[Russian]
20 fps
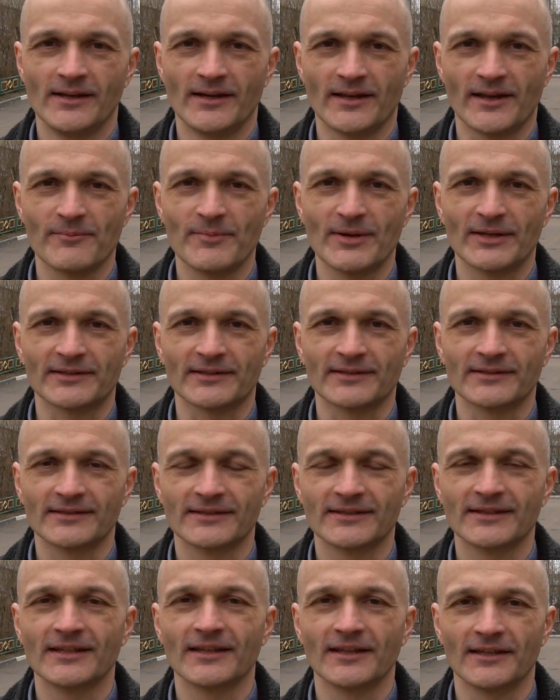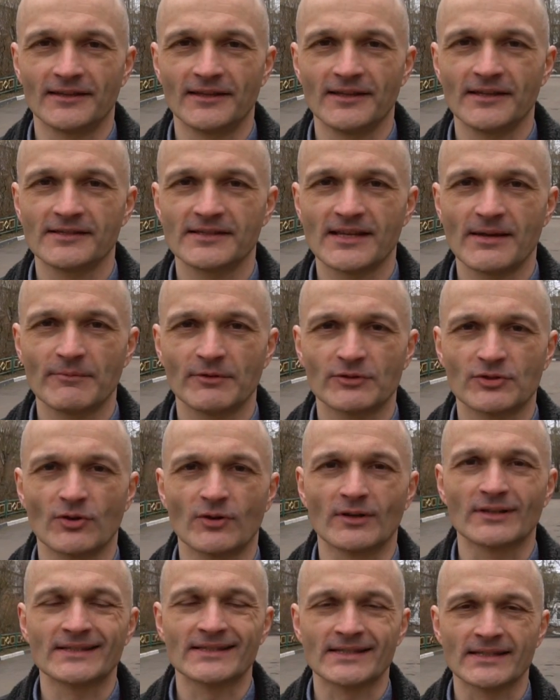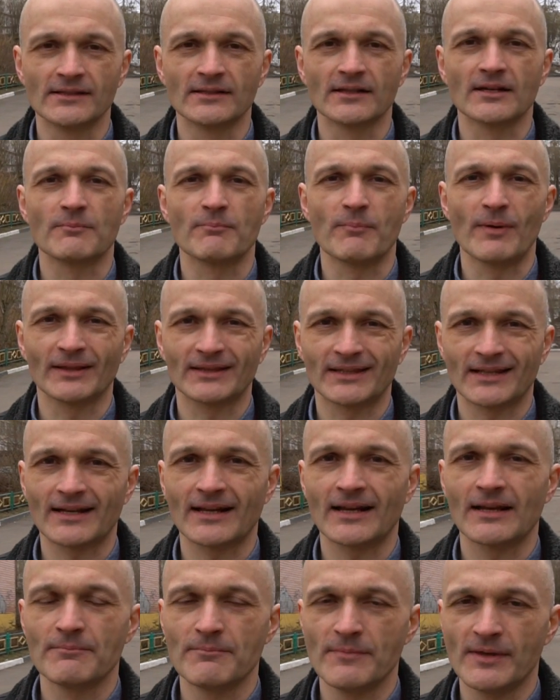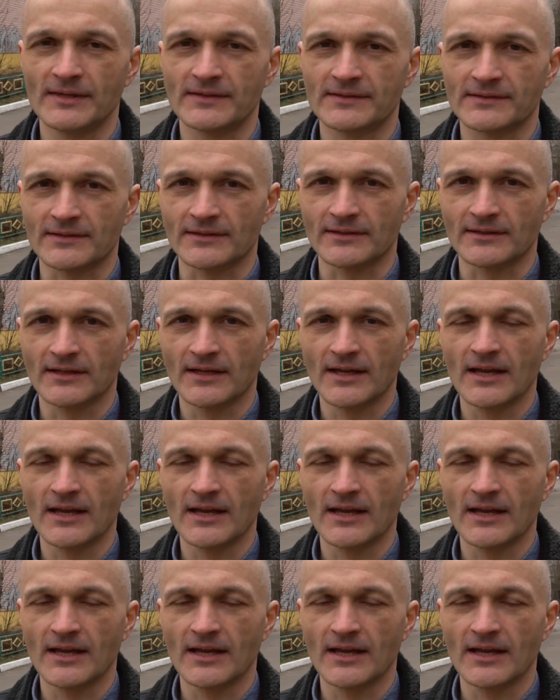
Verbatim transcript: Ребята, до экзамена еще целых полтора месяца.